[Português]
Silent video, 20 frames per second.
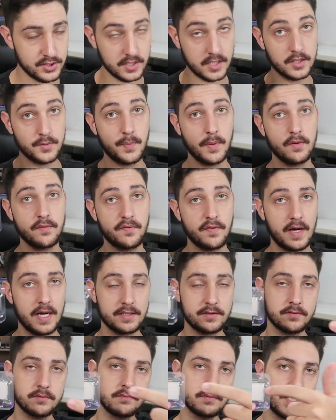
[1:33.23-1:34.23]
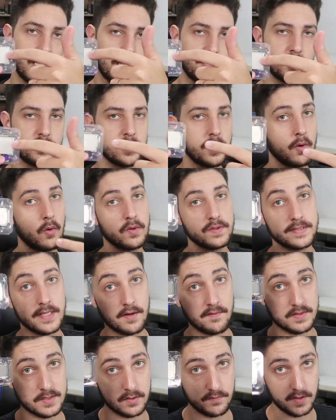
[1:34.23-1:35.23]
tirando pelo fato que a gente não
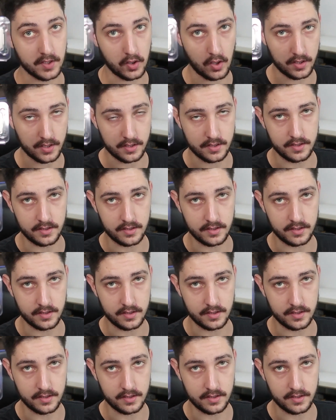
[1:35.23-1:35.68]
consegue fazer overclock